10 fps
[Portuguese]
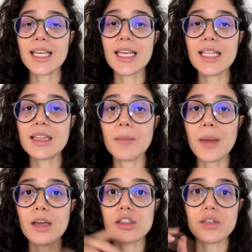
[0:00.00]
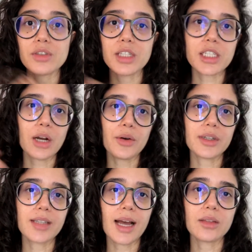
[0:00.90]
e também eu já vou deixar
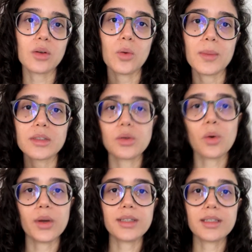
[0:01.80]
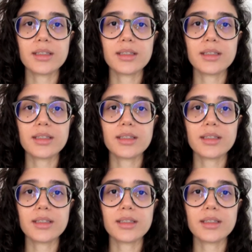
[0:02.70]
cortado algumas coisas